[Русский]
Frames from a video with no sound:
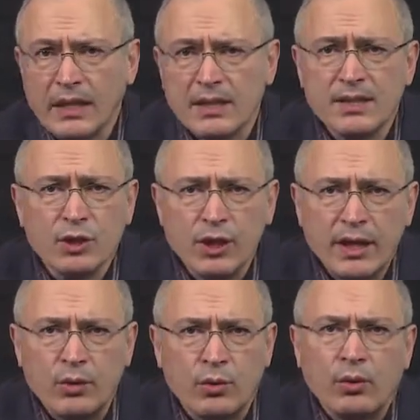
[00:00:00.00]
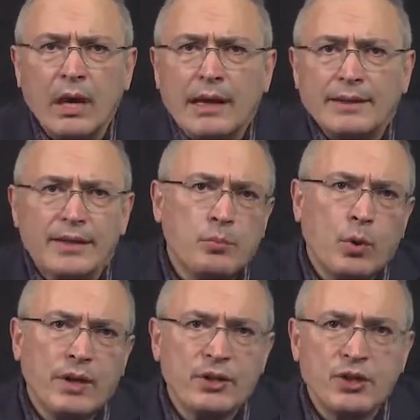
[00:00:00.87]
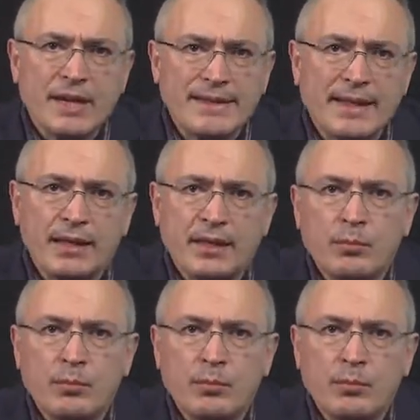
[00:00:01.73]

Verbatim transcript: к сожалению, наиболее частое и